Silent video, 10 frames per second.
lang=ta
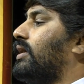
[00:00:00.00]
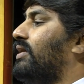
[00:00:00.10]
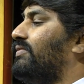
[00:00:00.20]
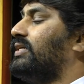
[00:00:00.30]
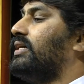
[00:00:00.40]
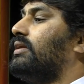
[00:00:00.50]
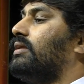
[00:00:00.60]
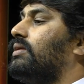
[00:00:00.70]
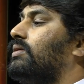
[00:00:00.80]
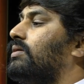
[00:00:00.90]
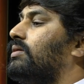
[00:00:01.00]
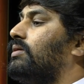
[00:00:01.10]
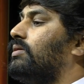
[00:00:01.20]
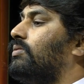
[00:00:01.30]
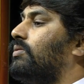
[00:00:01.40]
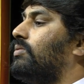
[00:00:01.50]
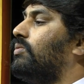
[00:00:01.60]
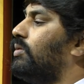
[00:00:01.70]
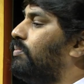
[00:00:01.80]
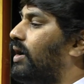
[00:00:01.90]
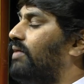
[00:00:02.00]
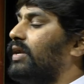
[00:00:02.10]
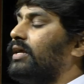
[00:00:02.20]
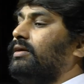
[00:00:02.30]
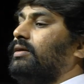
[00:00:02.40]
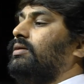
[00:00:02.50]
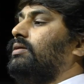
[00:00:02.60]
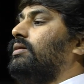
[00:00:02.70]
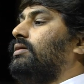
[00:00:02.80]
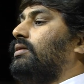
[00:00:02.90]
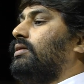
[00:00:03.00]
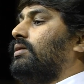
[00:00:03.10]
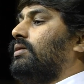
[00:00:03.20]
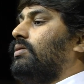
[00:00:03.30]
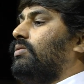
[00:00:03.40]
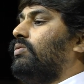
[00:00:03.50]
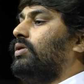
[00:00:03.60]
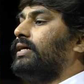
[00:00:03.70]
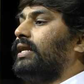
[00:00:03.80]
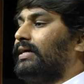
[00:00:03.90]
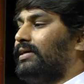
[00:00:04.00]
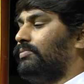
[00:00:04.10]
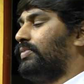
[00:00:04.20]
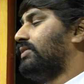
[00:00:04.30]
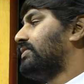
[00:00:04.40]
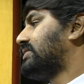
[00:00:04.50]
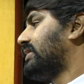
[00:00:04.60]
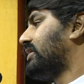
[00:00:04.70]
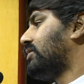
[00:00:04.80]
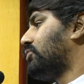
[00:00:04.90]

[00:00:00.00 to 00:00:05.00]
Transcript: கவிஞன் ஒரு பாவலன் ஒரு இலக்கிய பதிவை செய்கிற